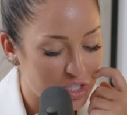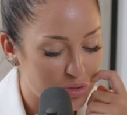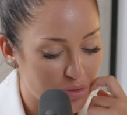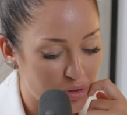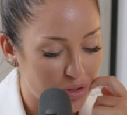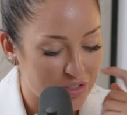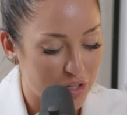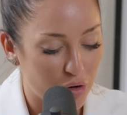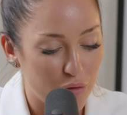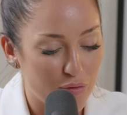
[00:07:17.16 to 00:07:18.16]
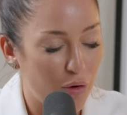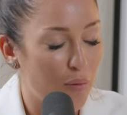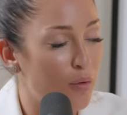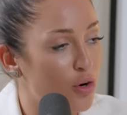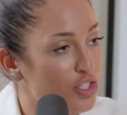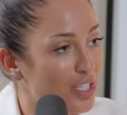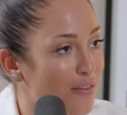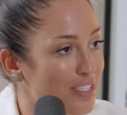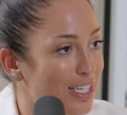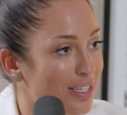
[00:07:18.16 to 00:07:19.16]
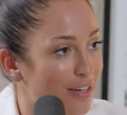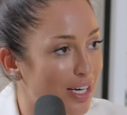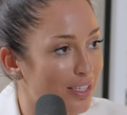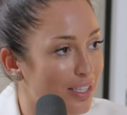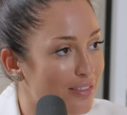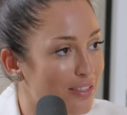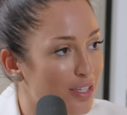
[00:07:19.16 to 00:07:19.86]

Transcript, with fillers: Diz-me uma coisa: houve rumores que estavas a gravar Elite?